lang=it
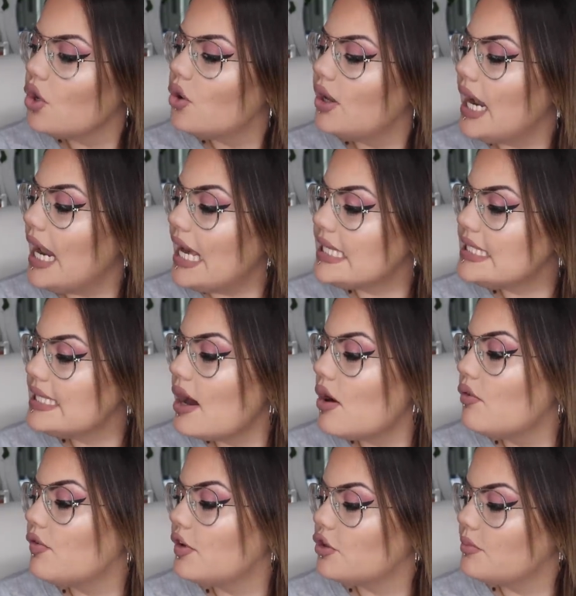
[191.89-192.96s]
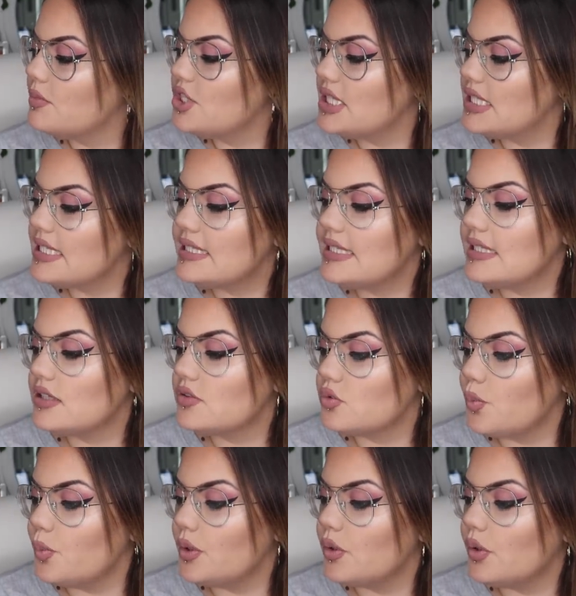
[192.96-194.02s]
Con Alexia ho fatto amicizia sin da
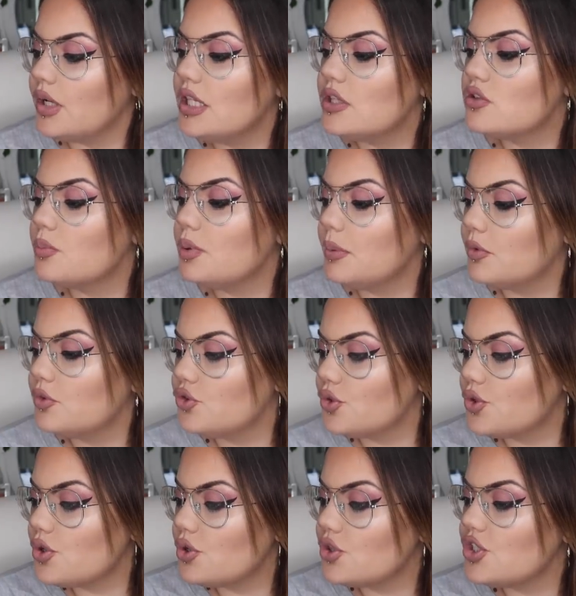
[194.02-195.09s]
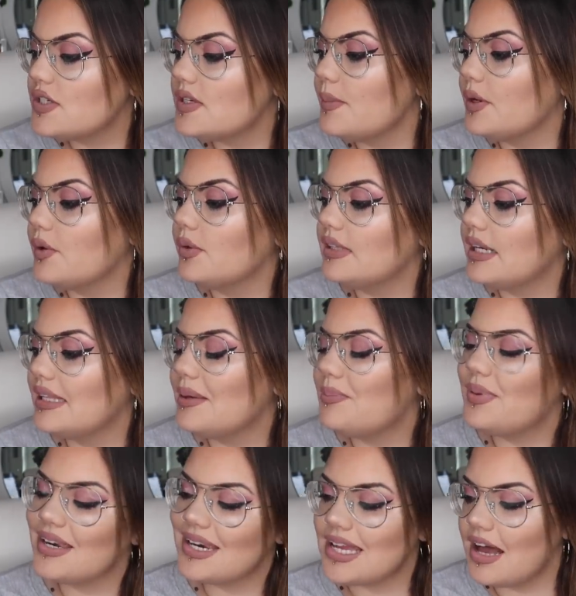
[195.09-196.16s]
subito, il suo primo giorno ci siamo incontrate
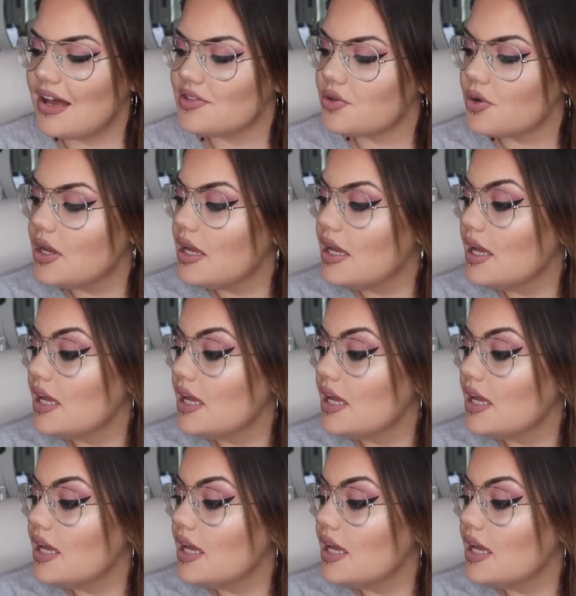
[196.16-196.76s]
per caso.